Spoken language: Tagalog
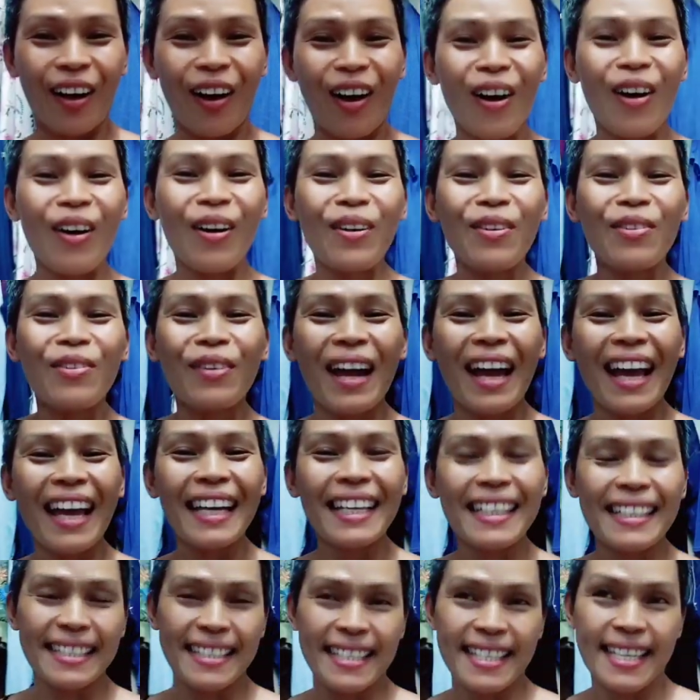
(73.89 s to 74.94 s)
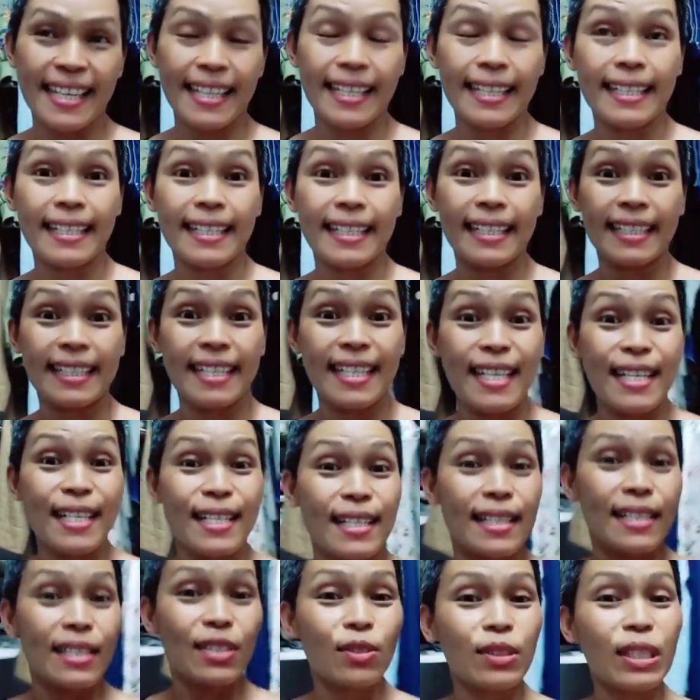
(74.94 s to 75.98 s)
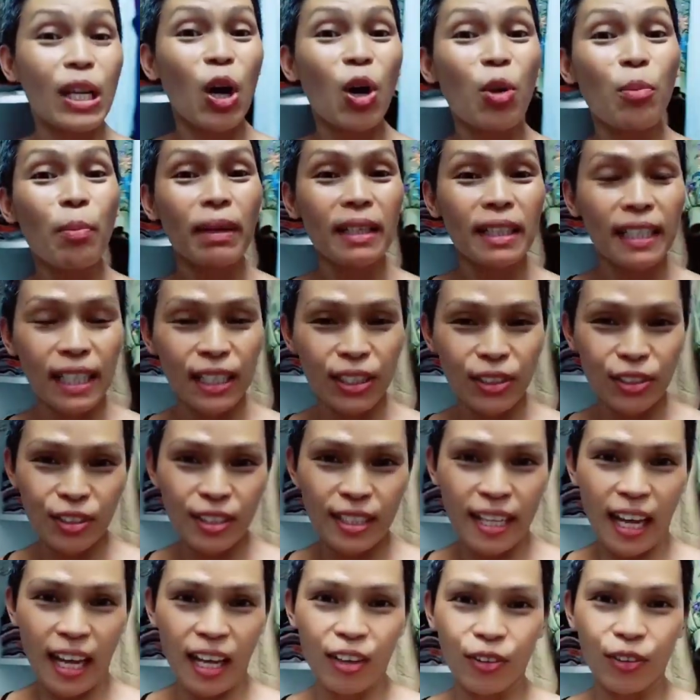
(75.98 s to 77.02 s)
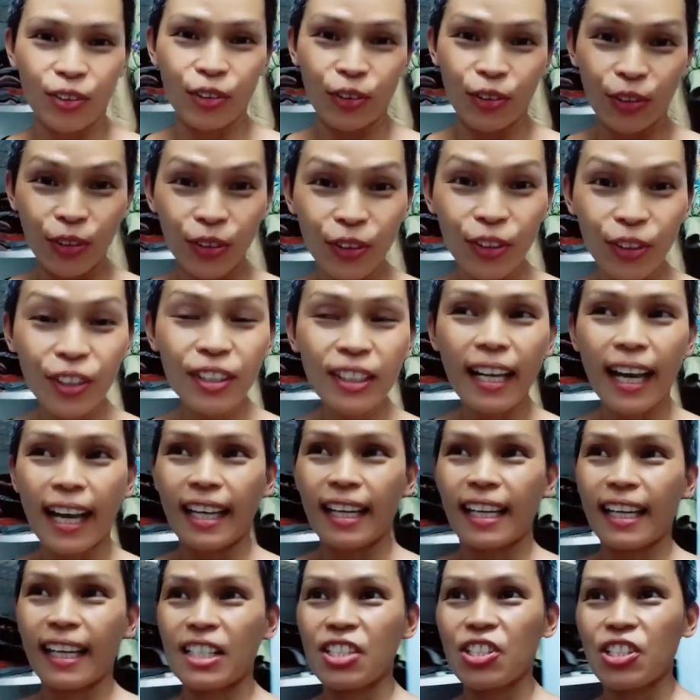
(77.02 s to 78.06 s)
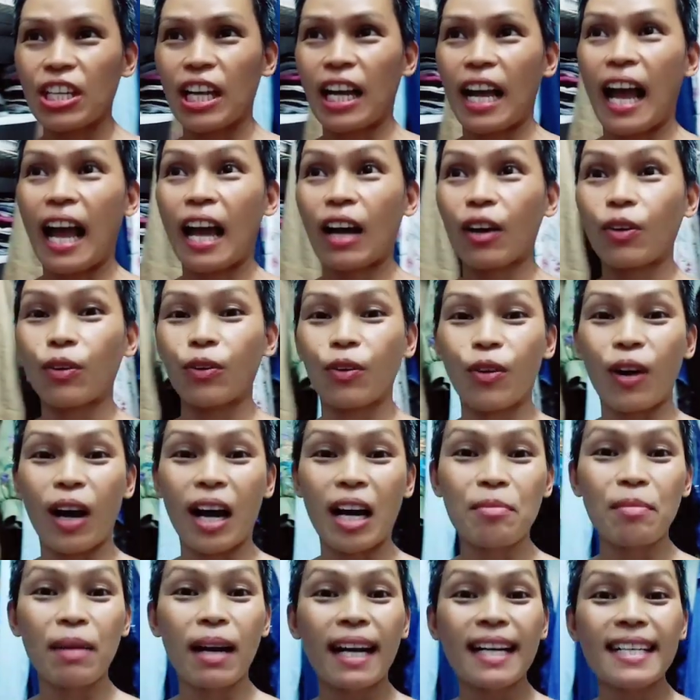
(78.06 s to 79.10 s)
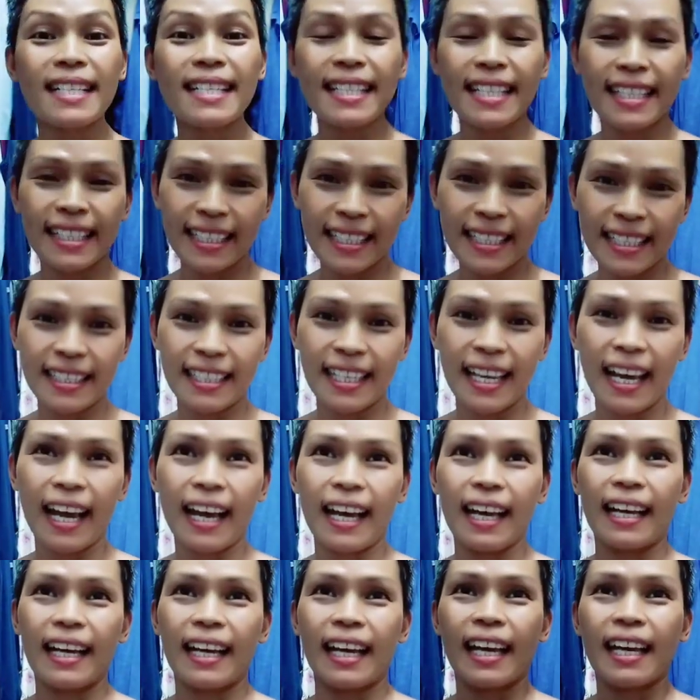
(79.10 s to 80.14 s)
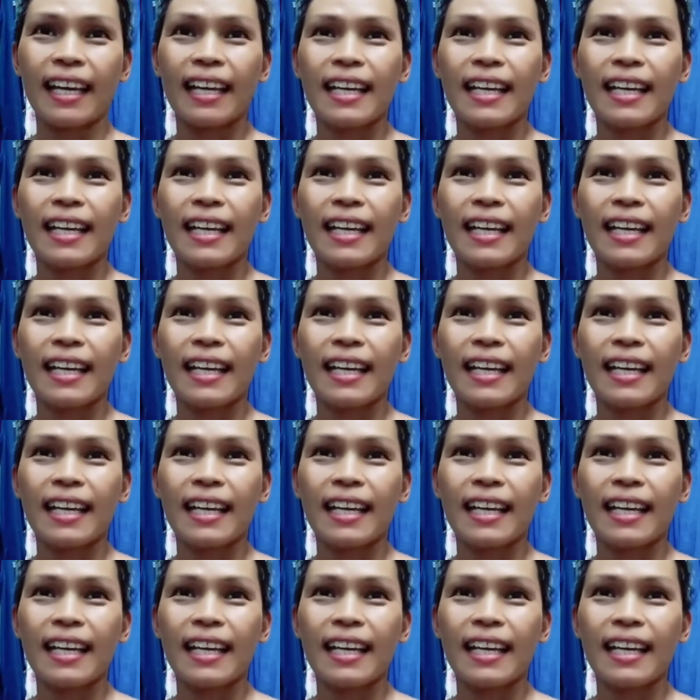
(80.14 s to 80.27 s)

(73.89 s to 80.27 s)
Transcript: All right. So nahuman ra gyud nako og arrange ang ako ang mga sinina.